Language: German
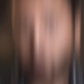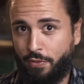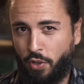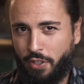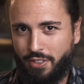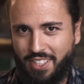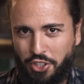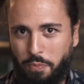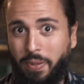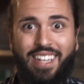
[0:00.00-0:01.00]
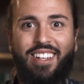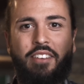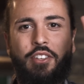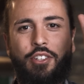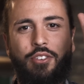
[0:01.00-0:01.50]
bevor wir uns die
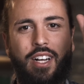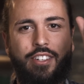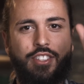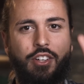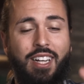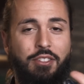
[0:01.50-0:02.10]
spannenden Wirkungen anschauen,